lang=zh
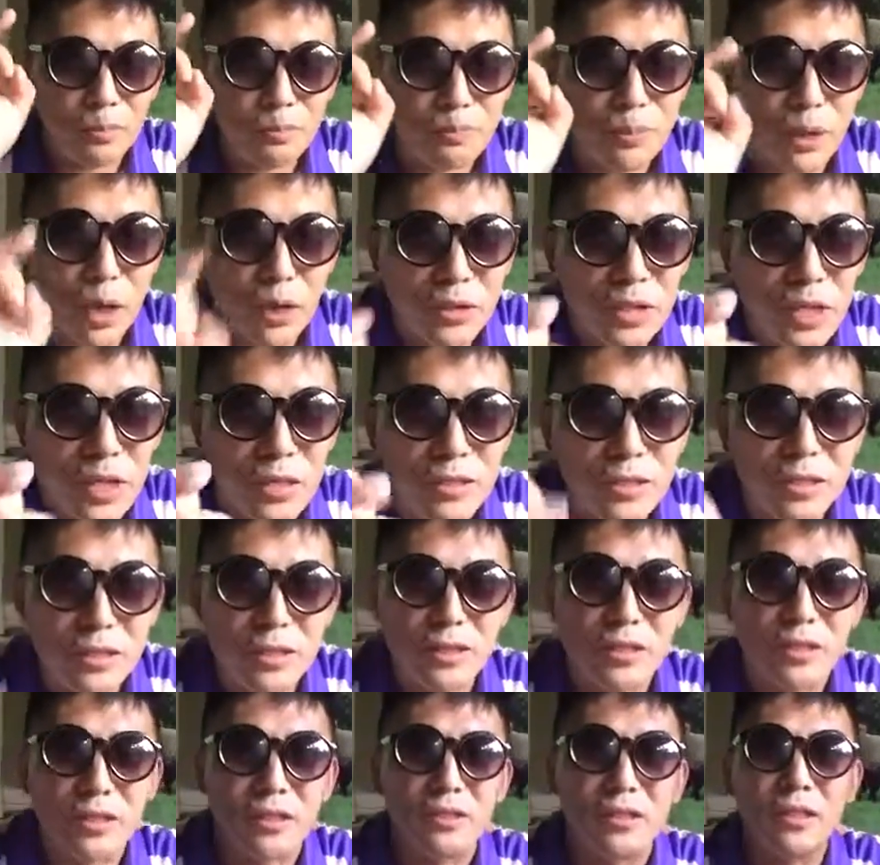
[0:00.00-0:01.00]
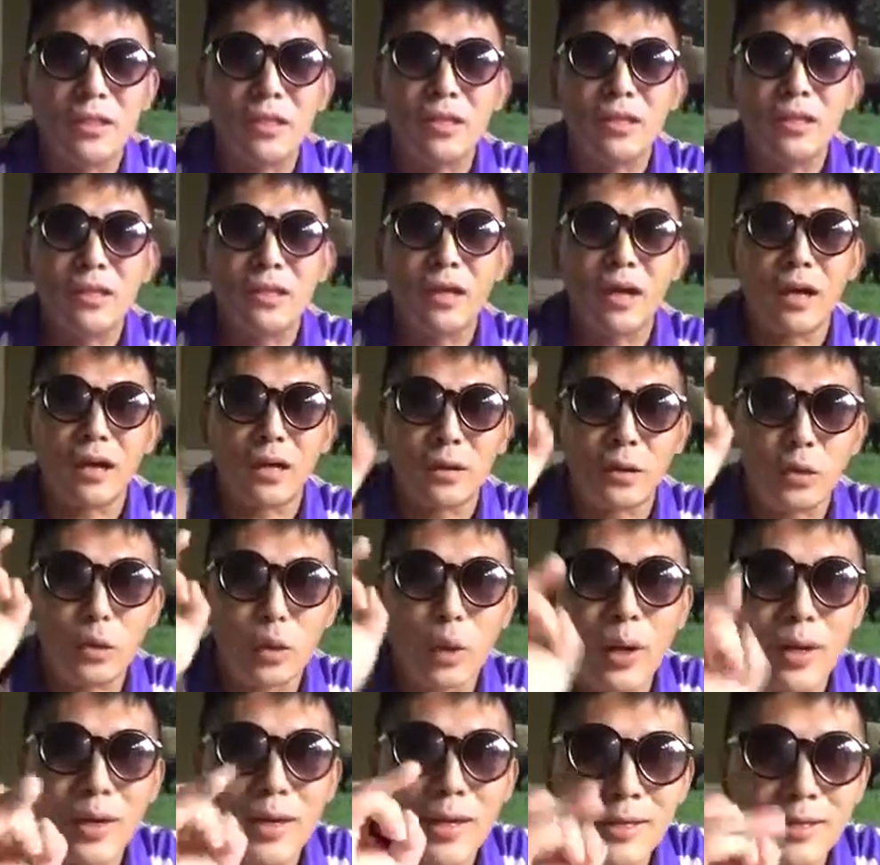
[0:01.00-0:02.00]
表现自己，啊，
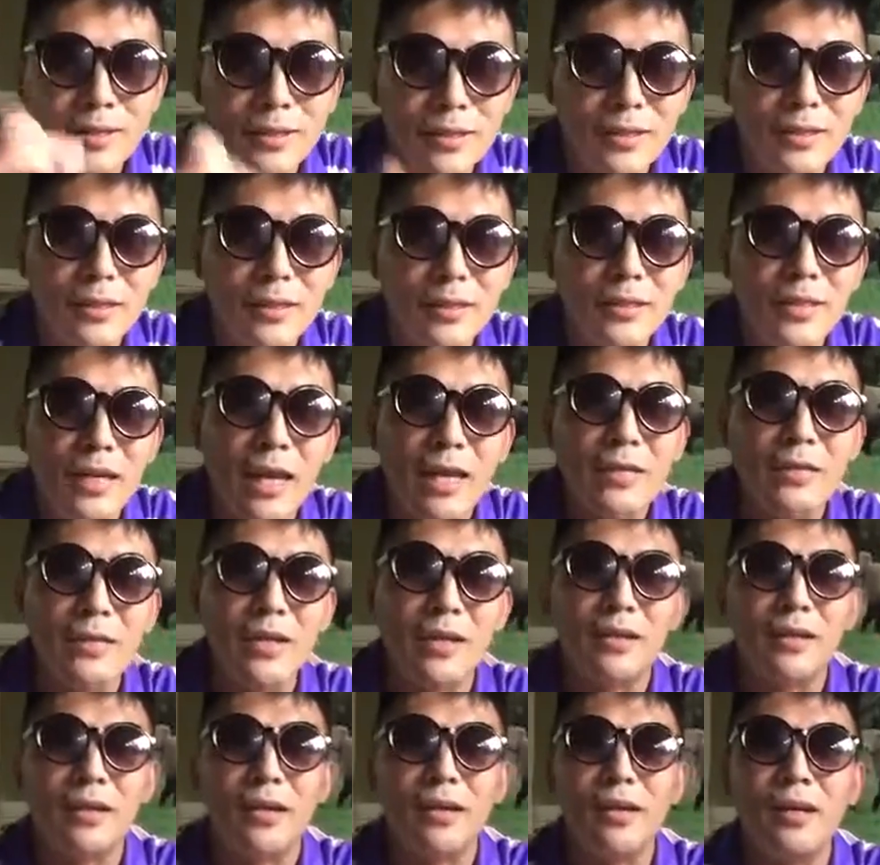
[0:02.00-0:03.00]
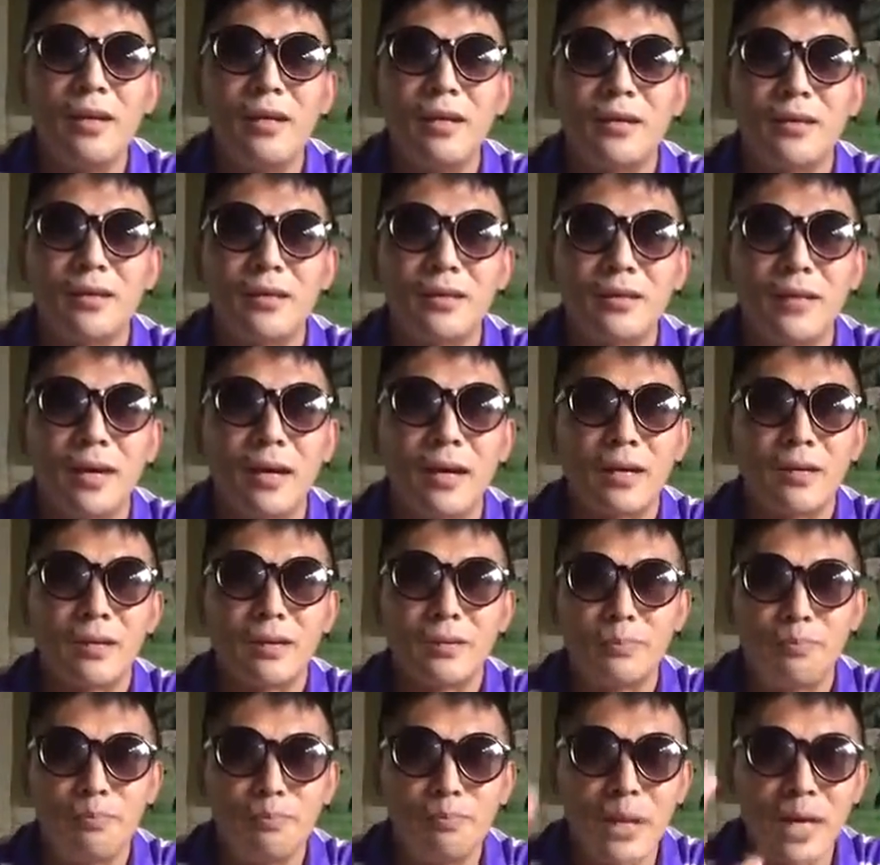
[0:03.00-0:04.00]
锻炼自己的演讲能力，啊，
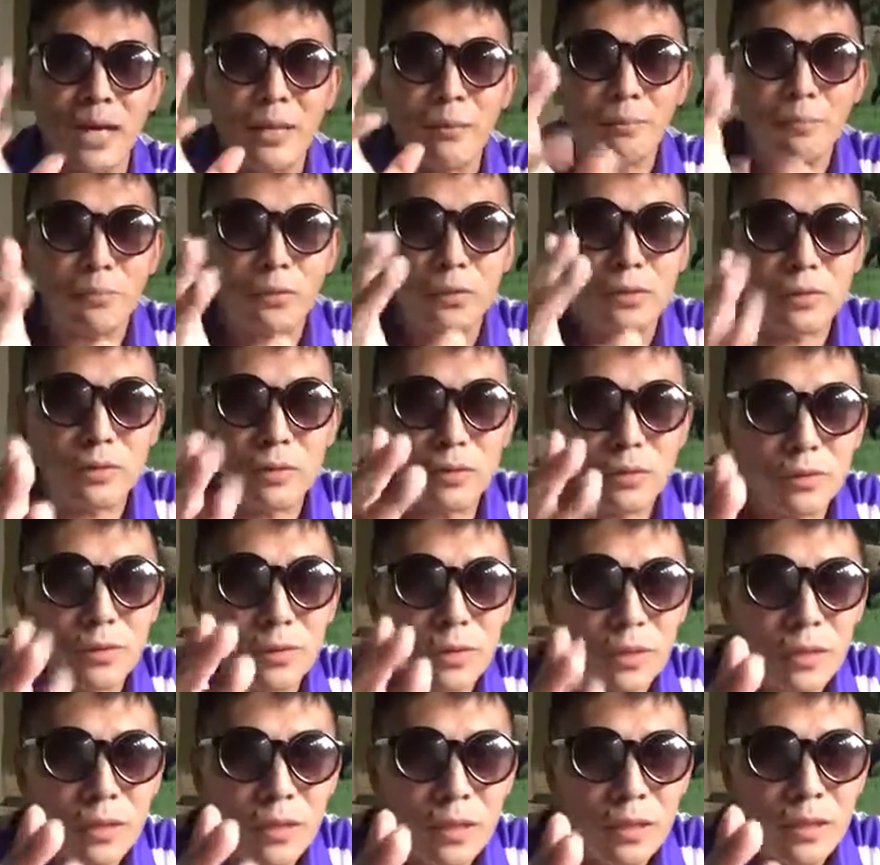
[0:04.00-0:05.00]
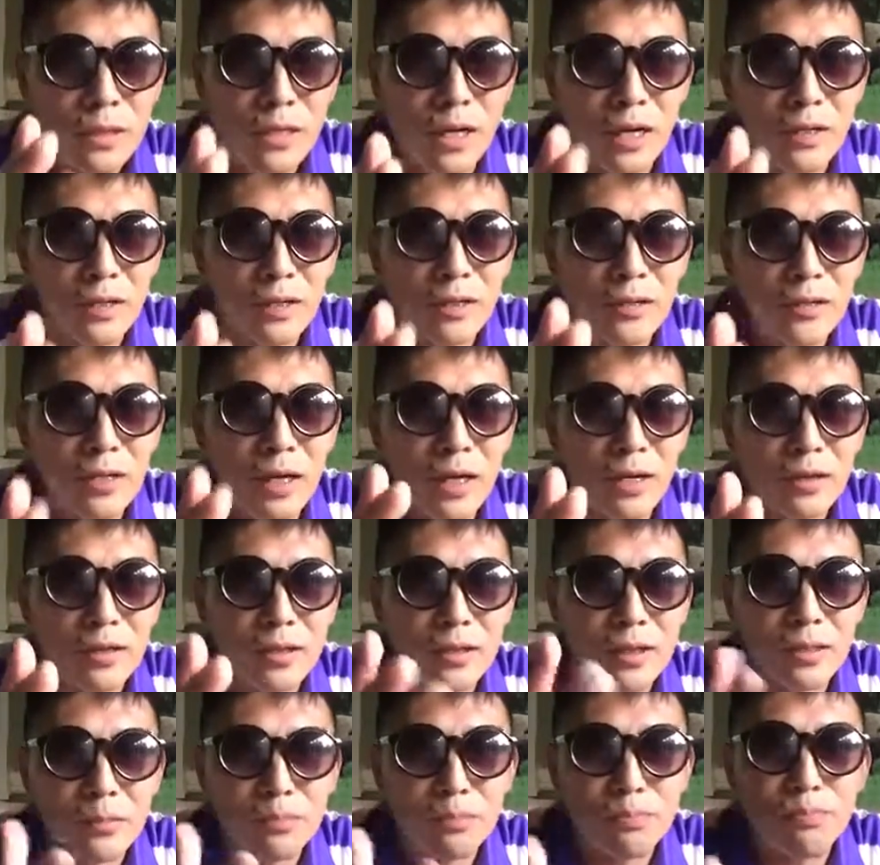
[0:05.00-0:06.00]
变就说让让
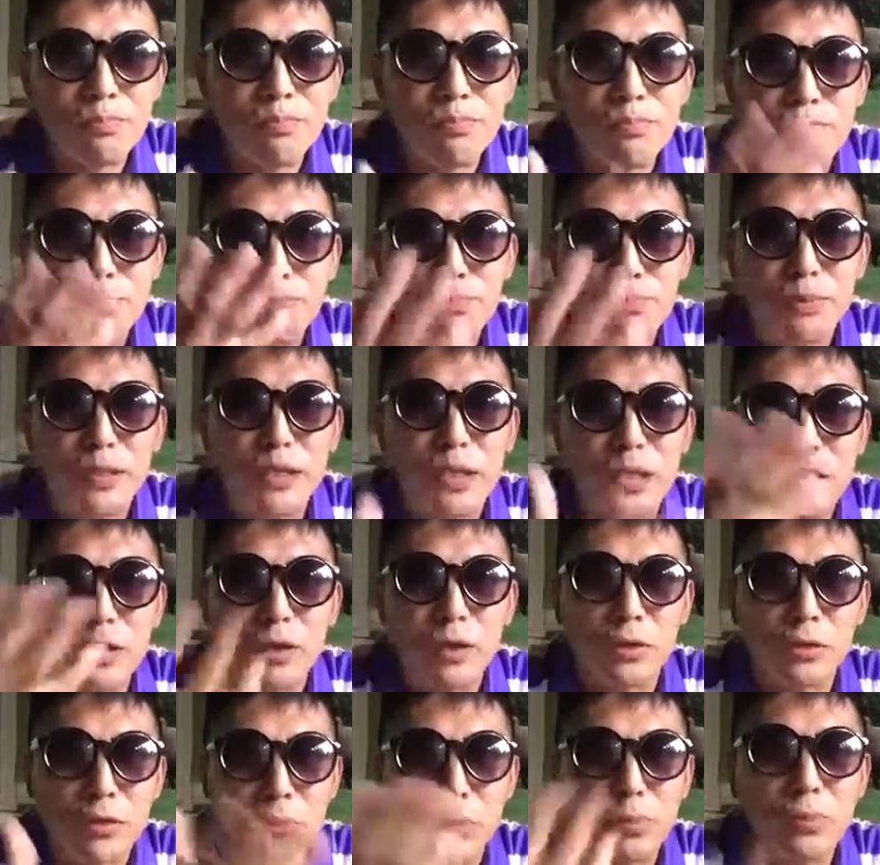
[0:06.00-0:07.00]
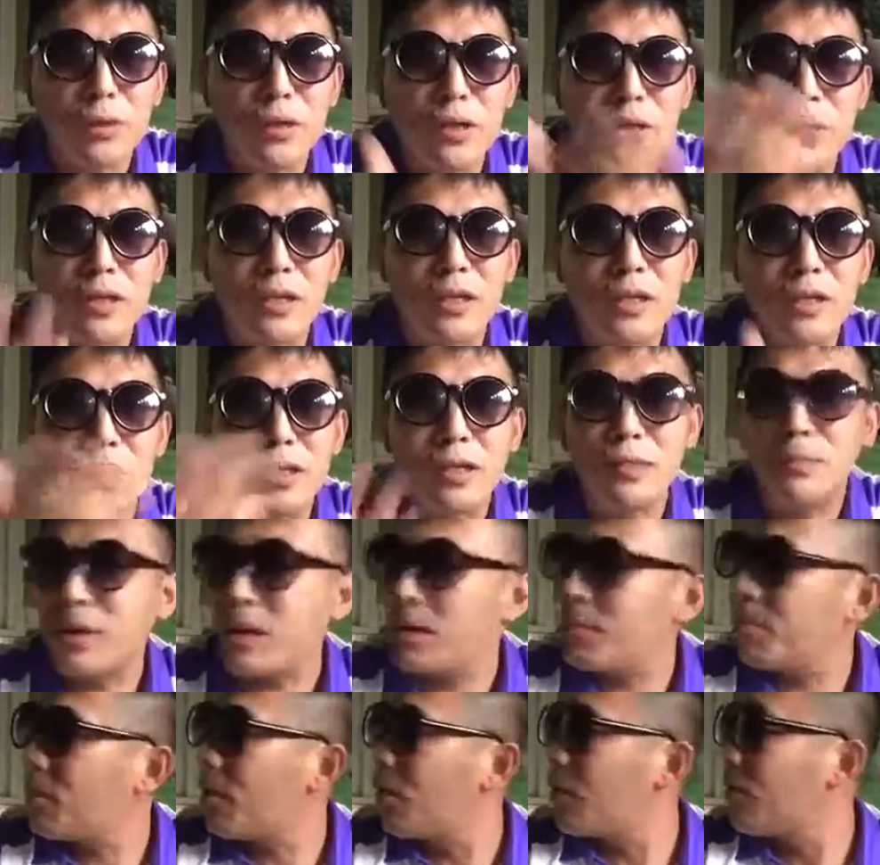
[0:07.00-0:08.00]
这个比较综合的一个
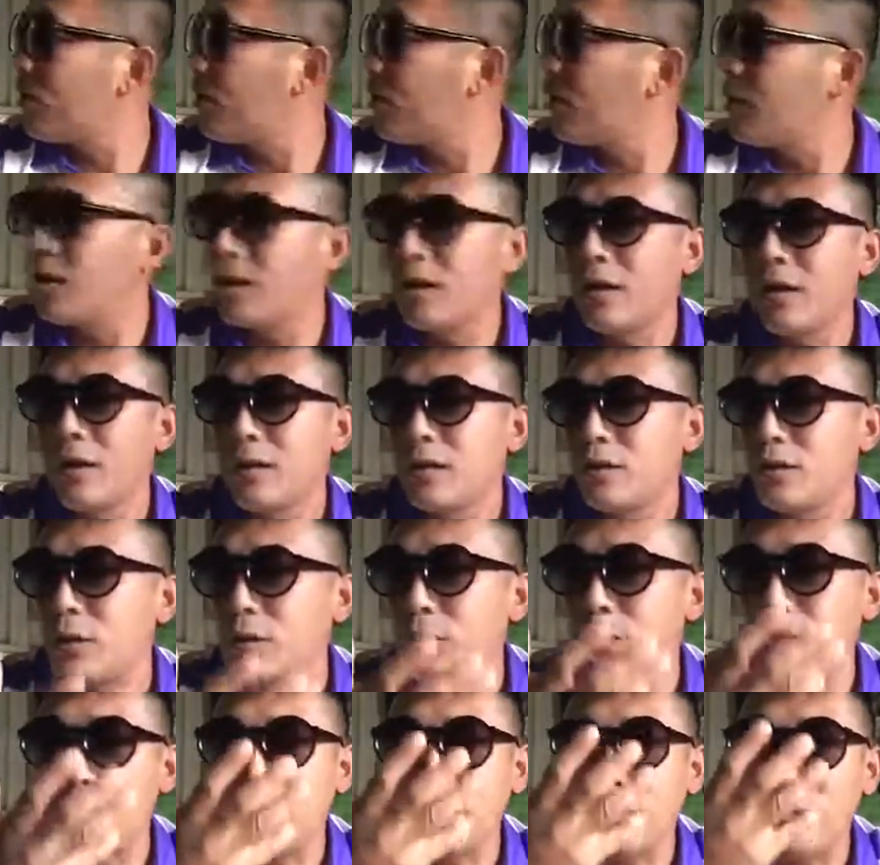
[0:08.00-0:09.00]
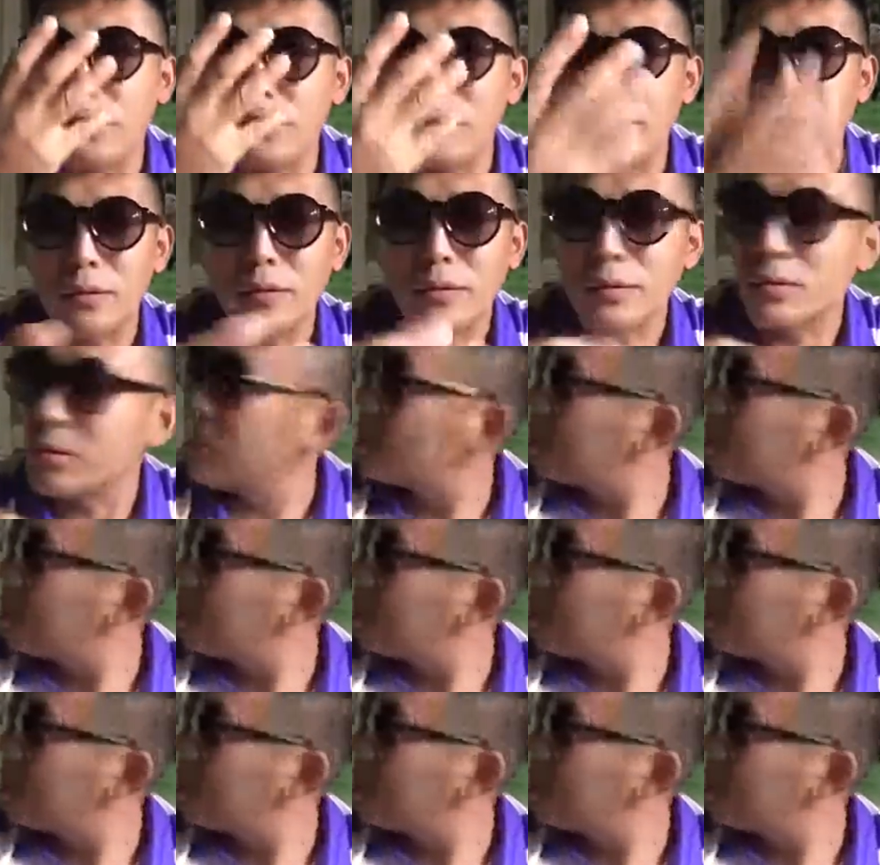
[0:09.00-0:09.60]
面貌去。